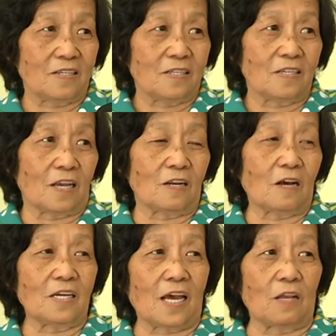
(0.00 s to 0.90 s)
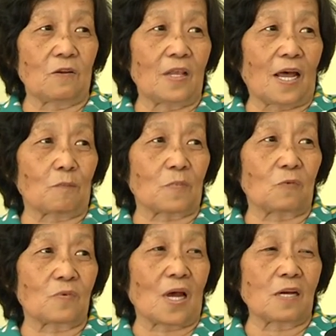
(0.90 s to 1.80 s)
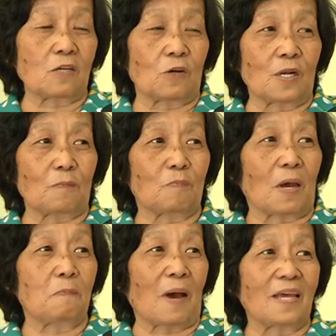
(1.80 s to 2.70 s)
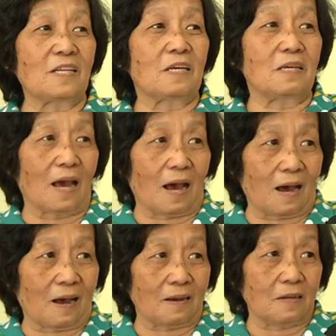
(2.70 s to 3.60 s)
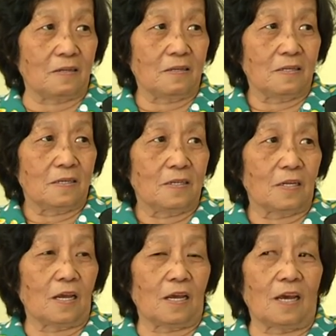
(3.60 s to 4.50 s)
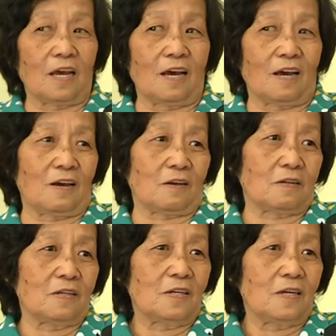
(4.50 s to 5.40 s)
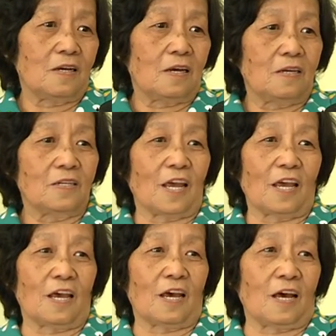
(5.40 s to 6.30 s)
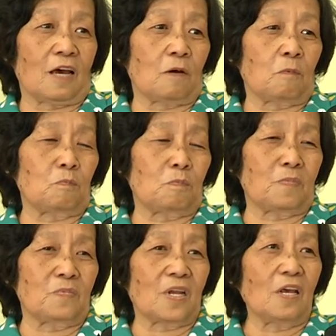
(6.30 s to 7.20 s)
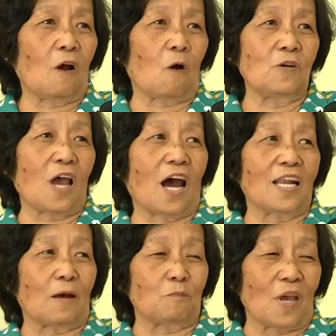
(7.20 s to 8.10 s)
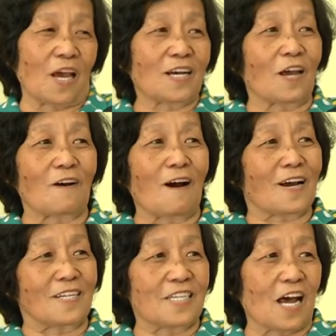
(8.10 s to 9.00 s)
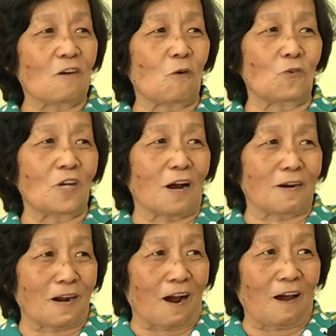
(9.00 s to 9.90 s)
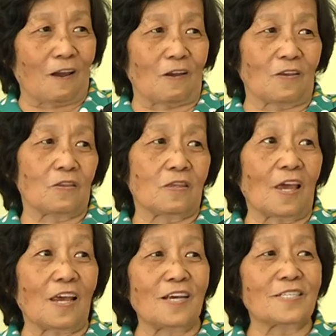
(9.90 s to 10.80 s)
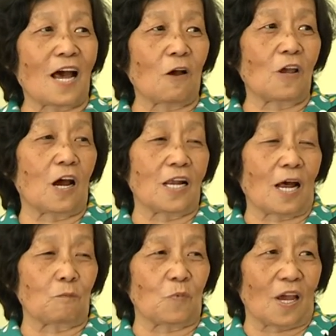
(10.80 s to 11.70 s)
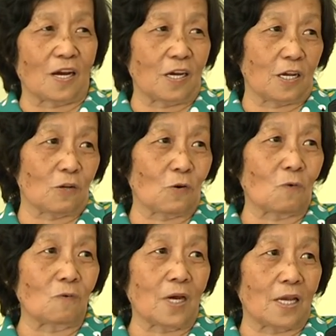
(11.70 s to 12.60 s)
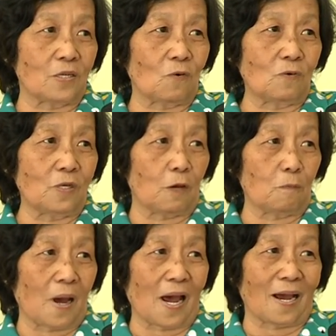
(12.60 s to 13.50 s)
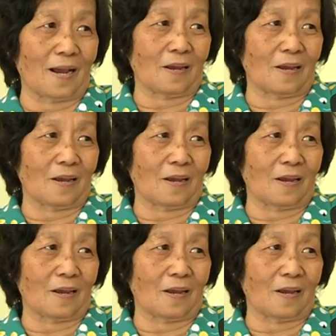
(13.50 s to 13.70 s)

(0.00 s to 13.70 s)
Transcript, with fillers: dạ. thì nói ngay đi làm công tác từ năm 77 tới giờ dạ. thì ờ, thì thí dụ giờ làm việc thì có cảnh sát khu vực rồi thì sau giờ làm việc thì tôi cũng hay xuống địa bàn